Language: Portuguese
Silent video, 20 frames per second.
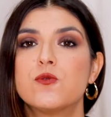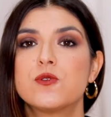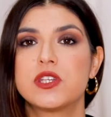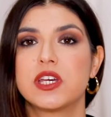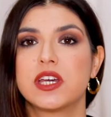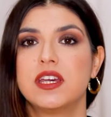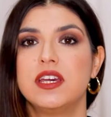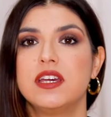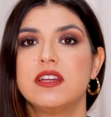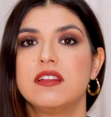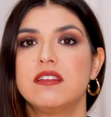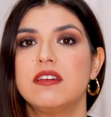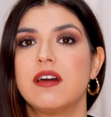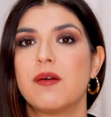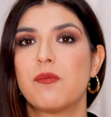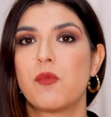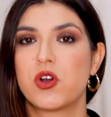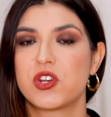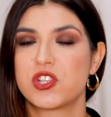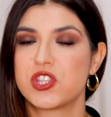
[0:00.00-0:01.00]
um saquinho de
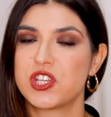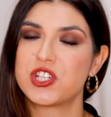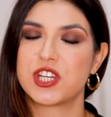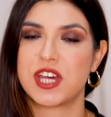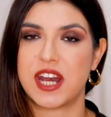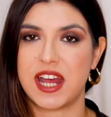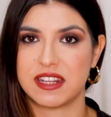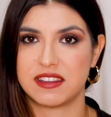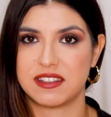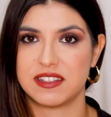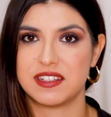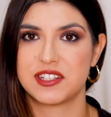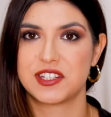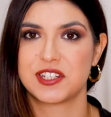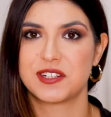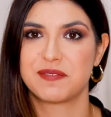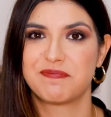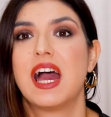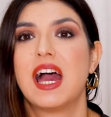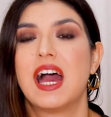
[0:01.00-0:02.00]
amostras
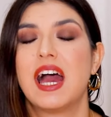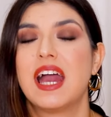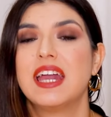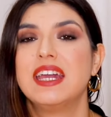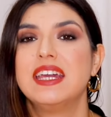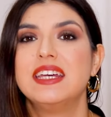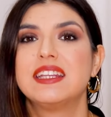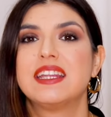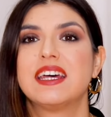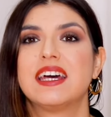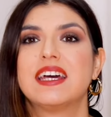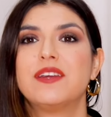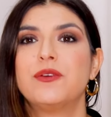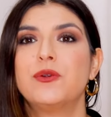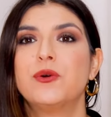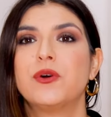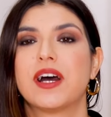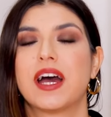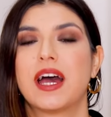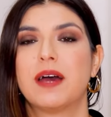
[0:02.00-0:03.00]
grátis. Ainda
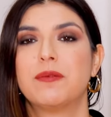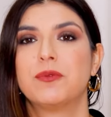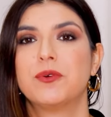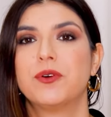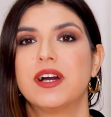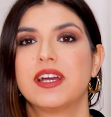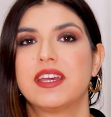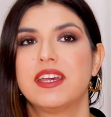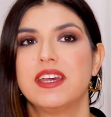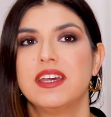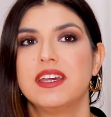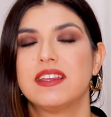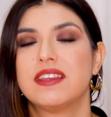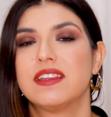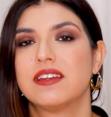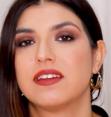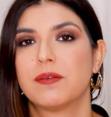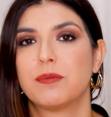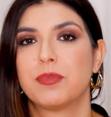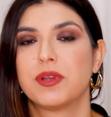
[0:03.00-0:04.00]
no ramo aqui de